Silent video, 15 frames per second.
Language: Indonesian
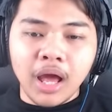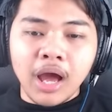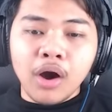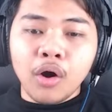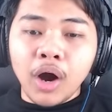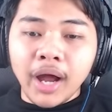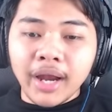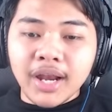
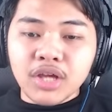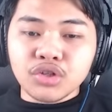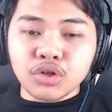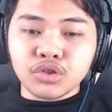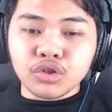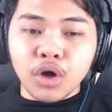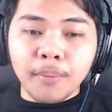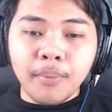Oh ada
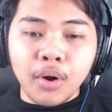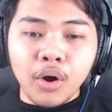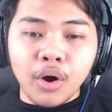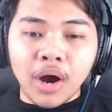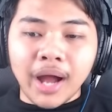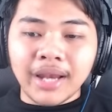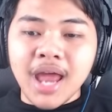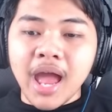cocobo,
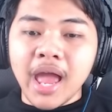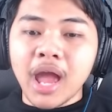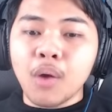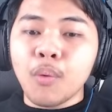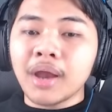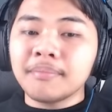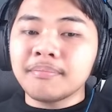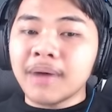ada
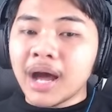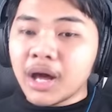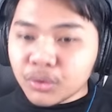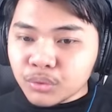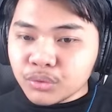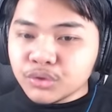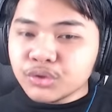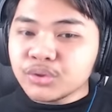hewan
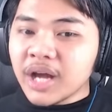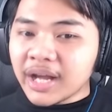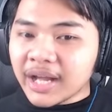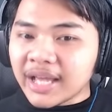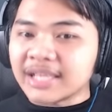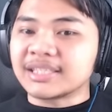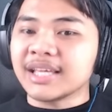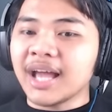baru juga
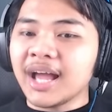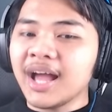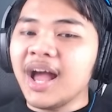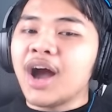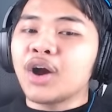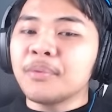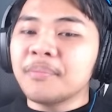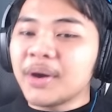guys ya.
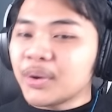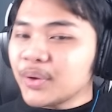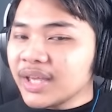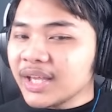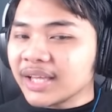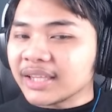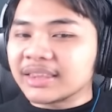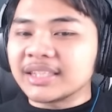Aku baru
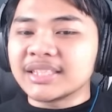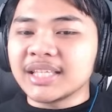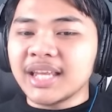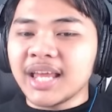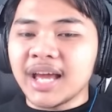ingat di sini ada